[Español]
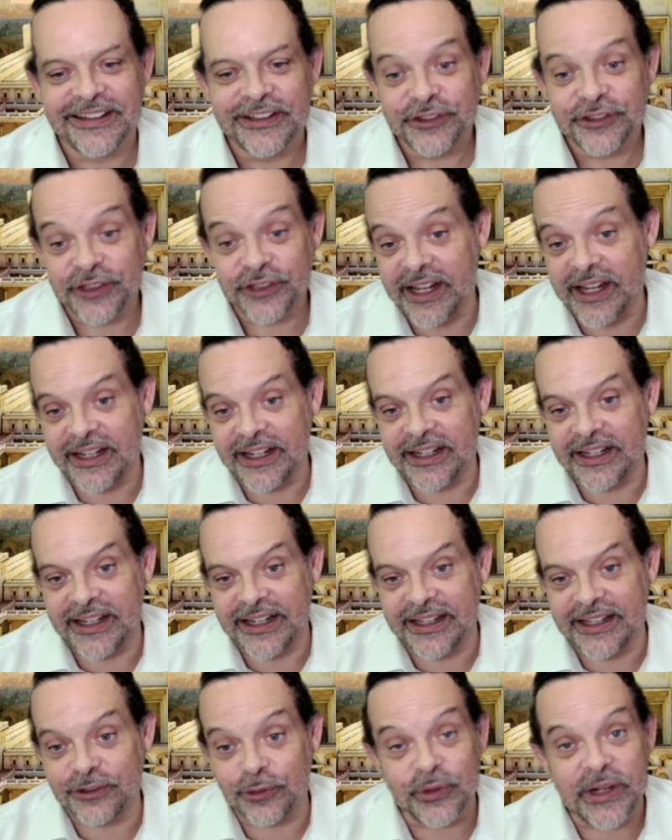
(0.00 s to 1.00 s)
O sea,
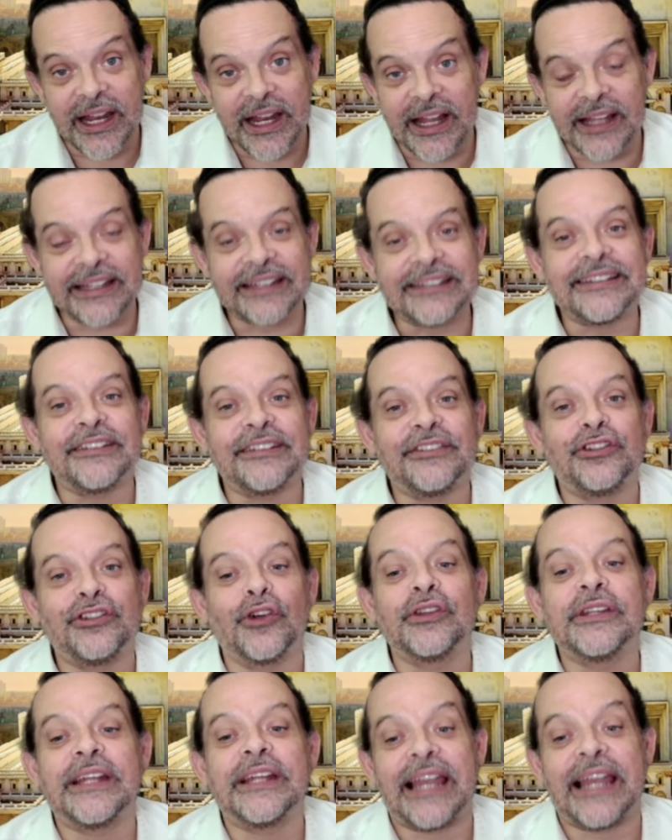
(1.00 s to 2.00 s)
es una
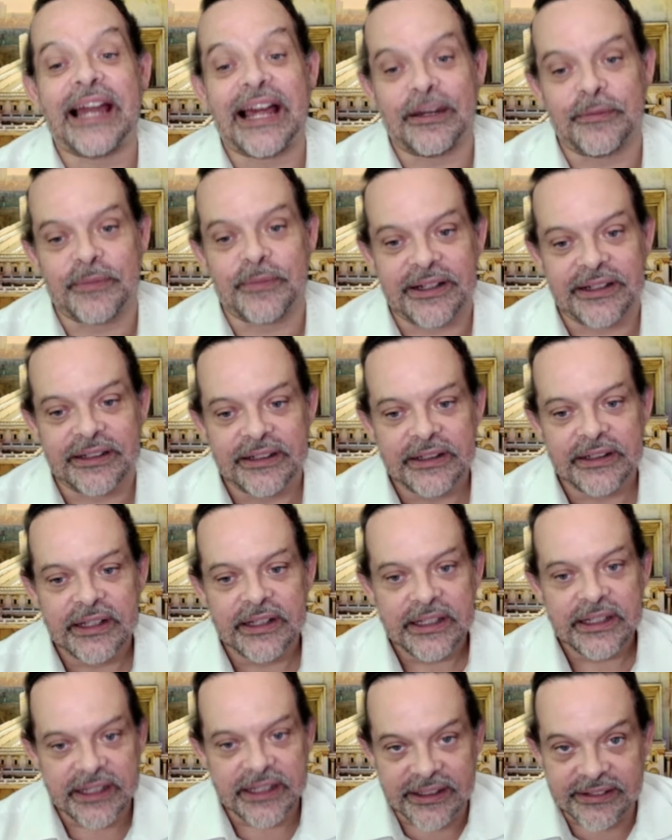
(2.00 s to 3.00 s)
decisión del alma.
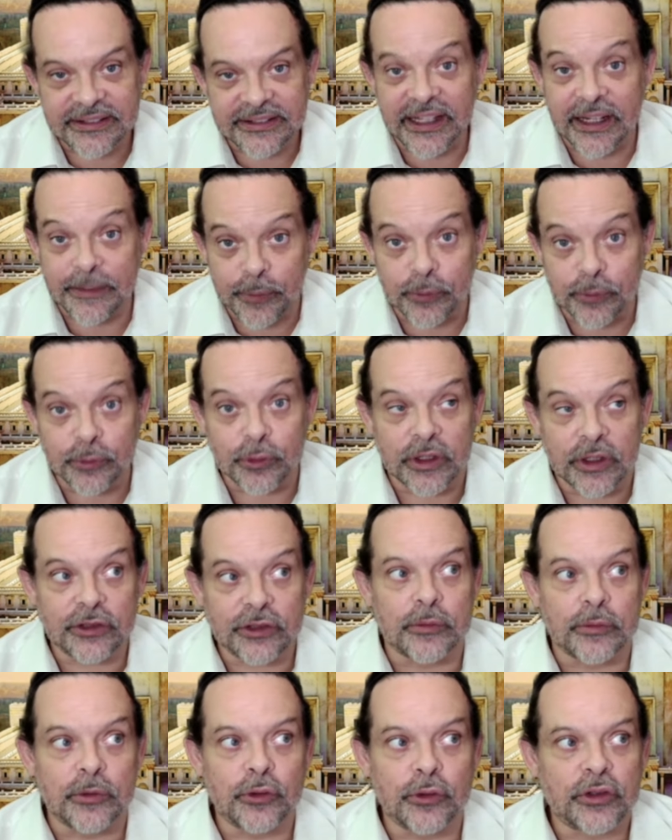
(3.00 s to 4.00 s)
Y ese es el punto que
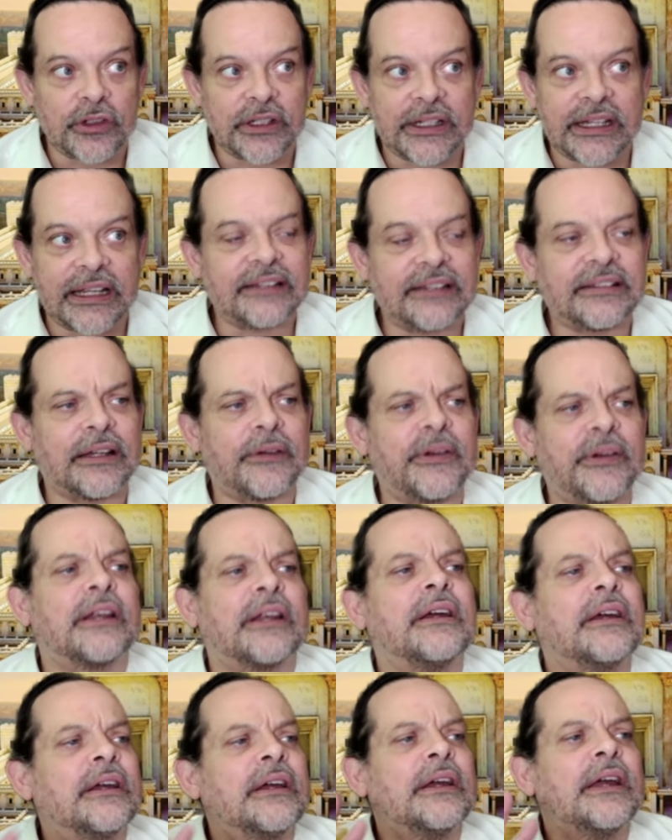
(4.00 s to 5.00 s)
todo el mundo tiene que
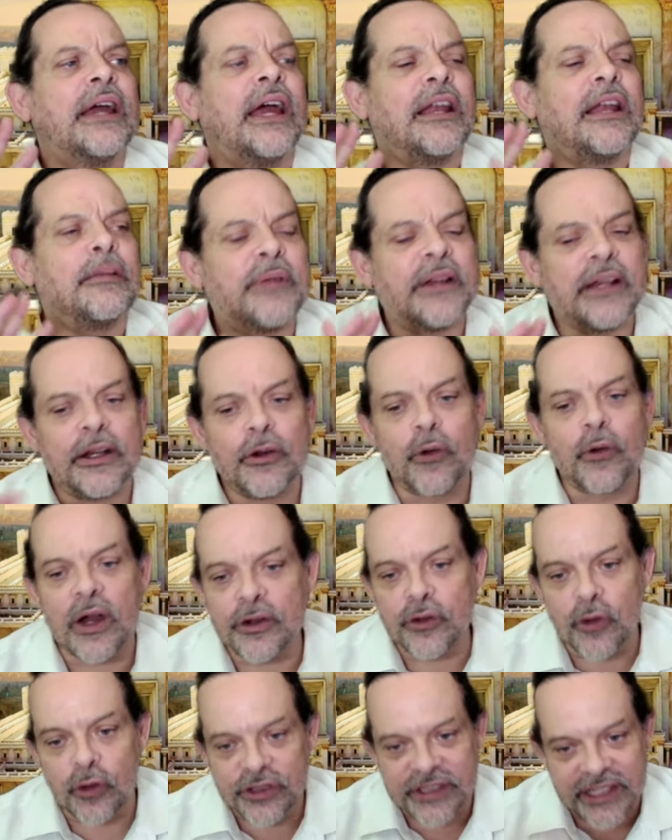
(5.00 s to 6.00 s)
saber. El veneno
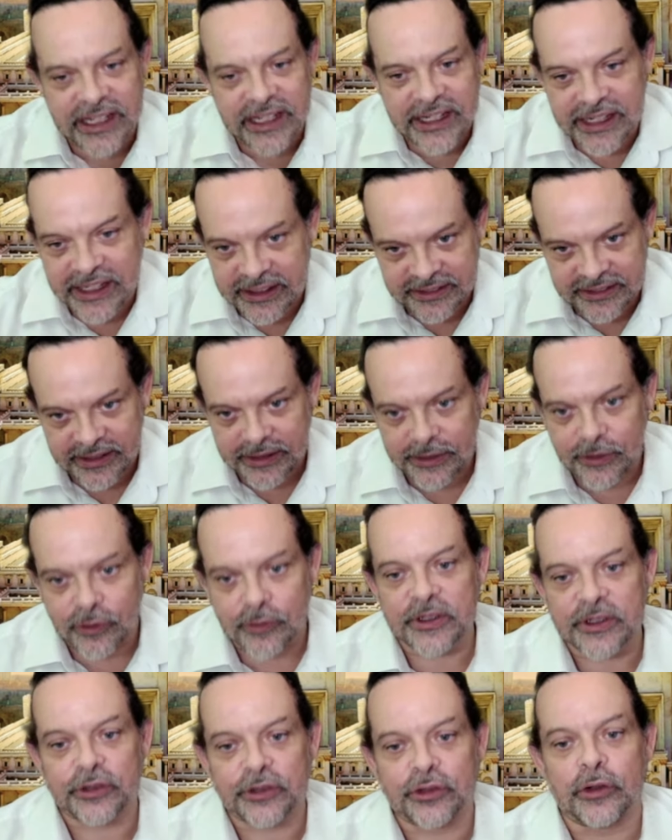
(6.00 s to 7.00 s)
no tiene que hacer
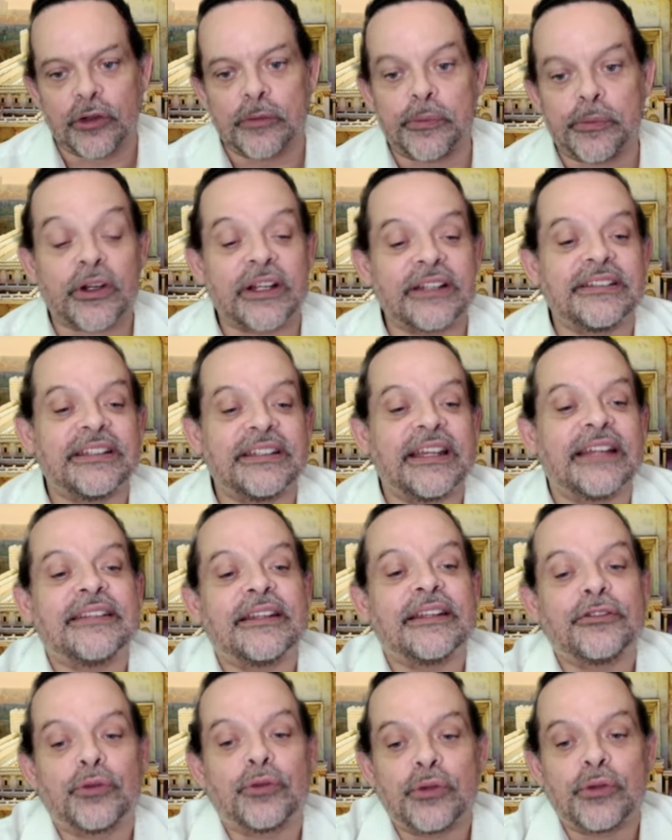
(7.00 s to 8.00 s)
conversión porque si
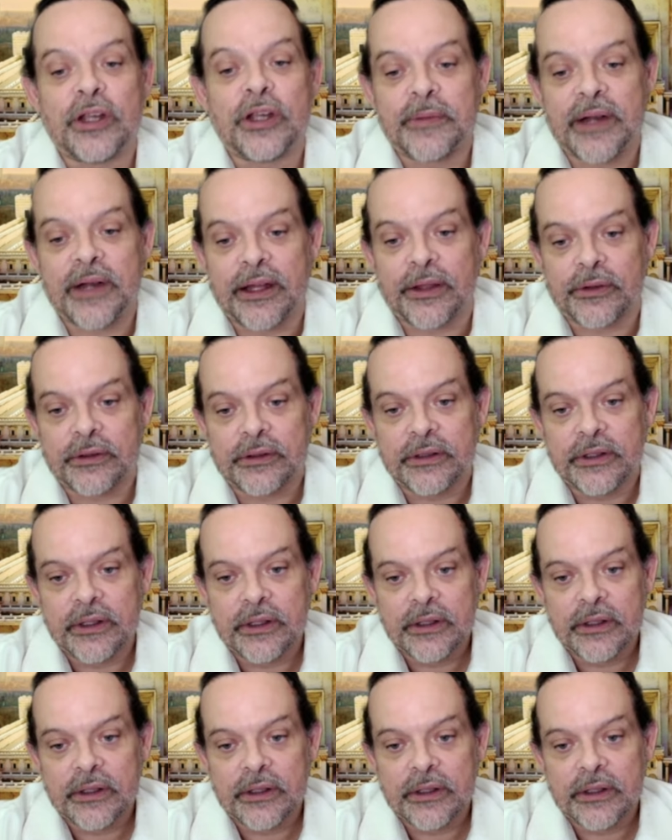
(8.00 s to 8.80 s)
ese es su llamado,